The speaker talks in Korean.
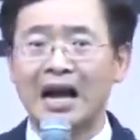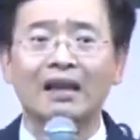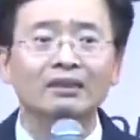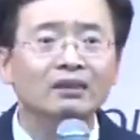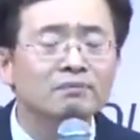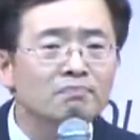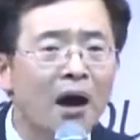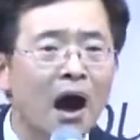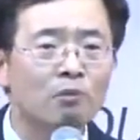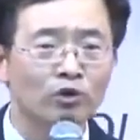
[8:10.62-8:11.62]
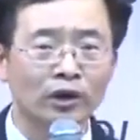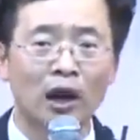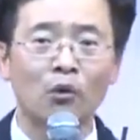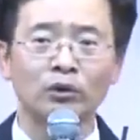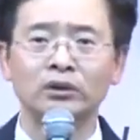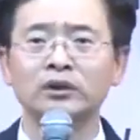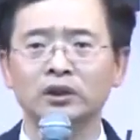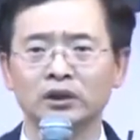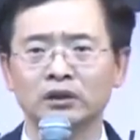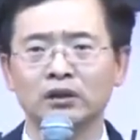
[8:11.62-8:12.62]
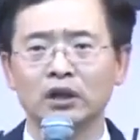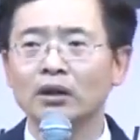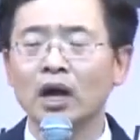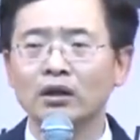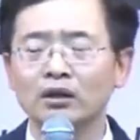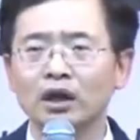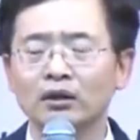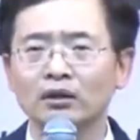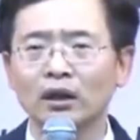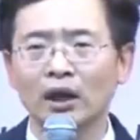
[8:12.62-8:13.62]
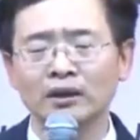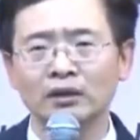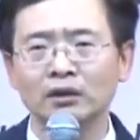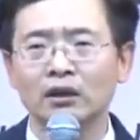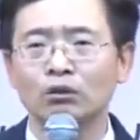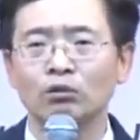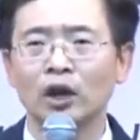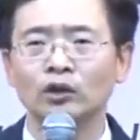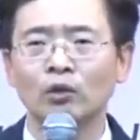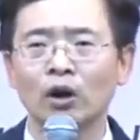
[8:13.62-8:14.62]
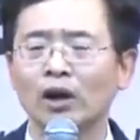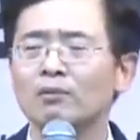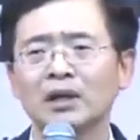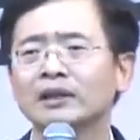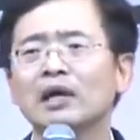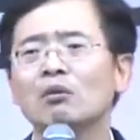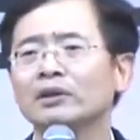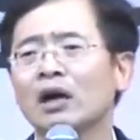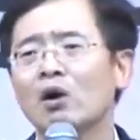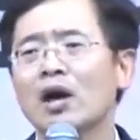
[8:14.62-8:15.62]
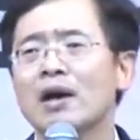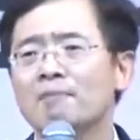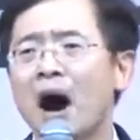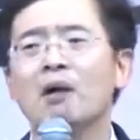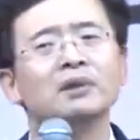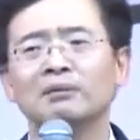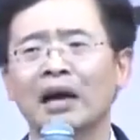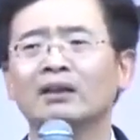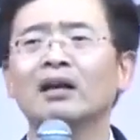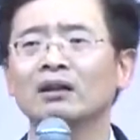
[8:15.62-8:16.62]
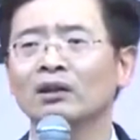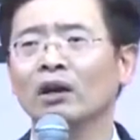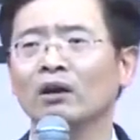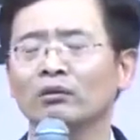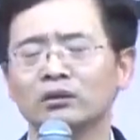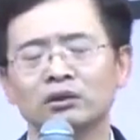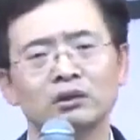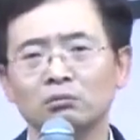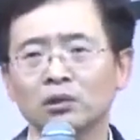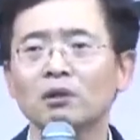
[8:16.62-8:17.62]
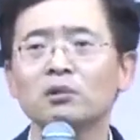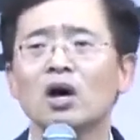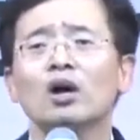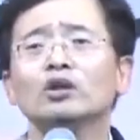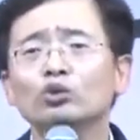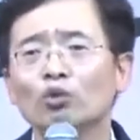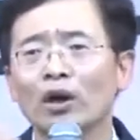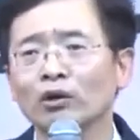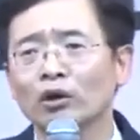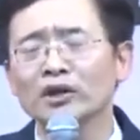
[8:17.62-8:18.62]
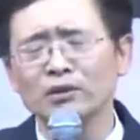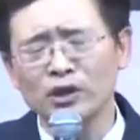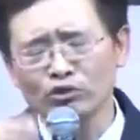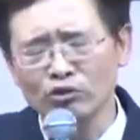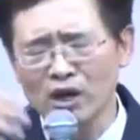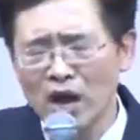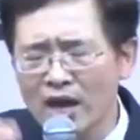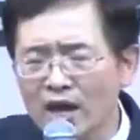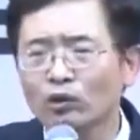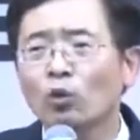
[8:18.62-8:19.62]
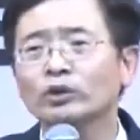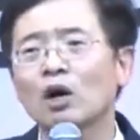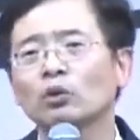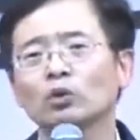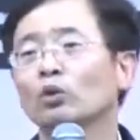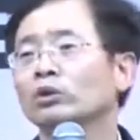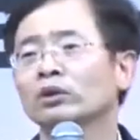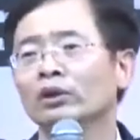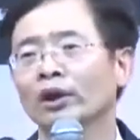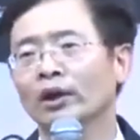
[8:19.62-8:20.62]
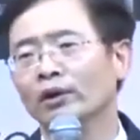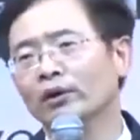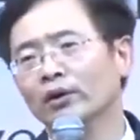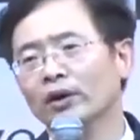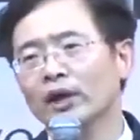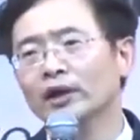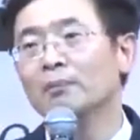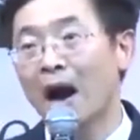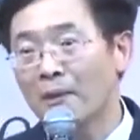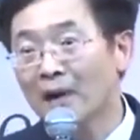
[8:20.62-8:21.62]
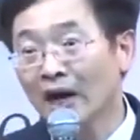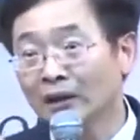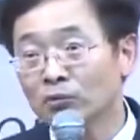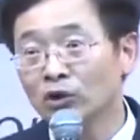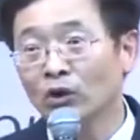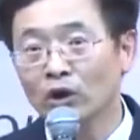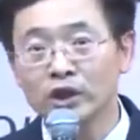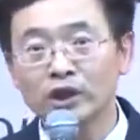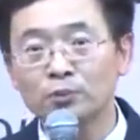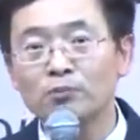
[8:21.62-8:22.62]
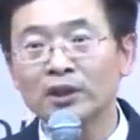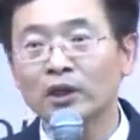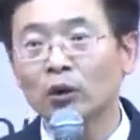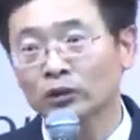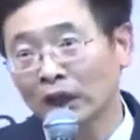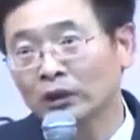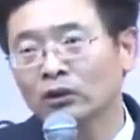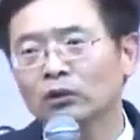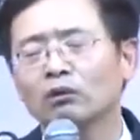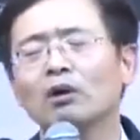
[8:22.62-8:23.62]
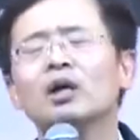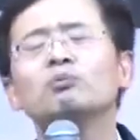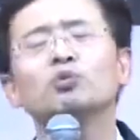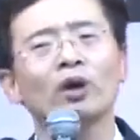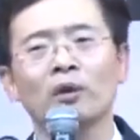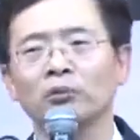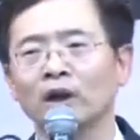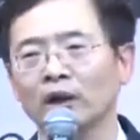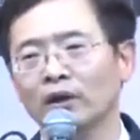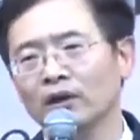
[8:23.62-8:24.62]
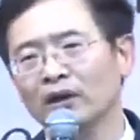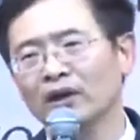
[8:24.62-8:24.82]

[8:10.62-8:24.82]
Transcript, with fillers: 같은 마음으로 일하고 있는지. 내가 일을 했는데 상사가 얼굴이 안 좋아. 그러면 상사하고 내가 마음이 다르다는 거예요. 지금 그러면 헛수고 하는 거예요. 이 사람 일주일 내내 고생하고도 욕 듣는 거예요. 근데 마음만 같으면요. 10분만 일하고 갖다 드려도 흡족해 합니다.